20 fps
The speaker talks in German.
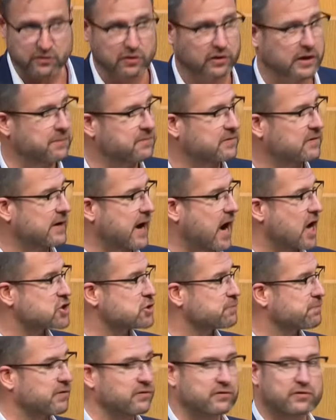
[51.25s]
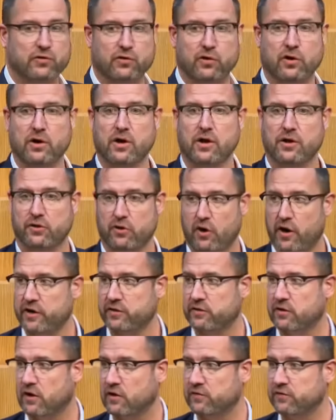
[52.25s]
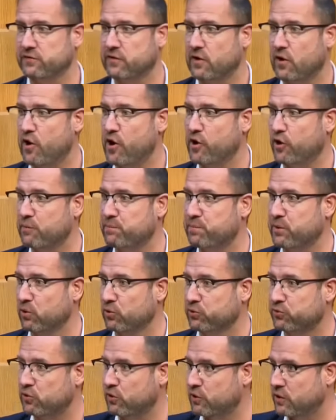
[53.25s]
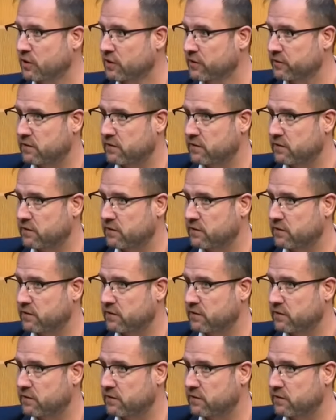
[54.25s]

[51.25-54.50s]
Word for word: Da gibt es Gagen bis zu 9.000 Euro brutto.